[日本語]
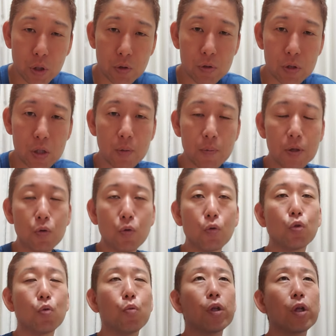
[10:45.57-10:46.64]
出るし響く
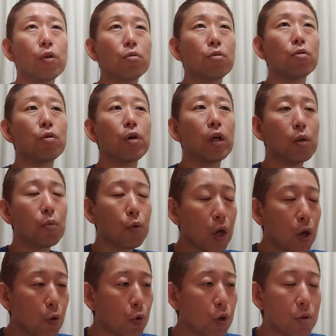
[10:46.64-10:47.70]
音も出るっていう方も
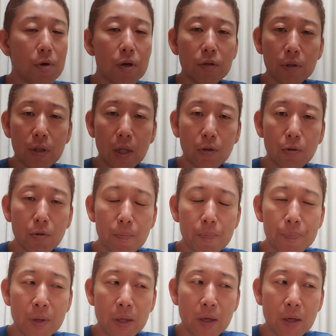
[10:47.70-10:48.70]
結構いますけど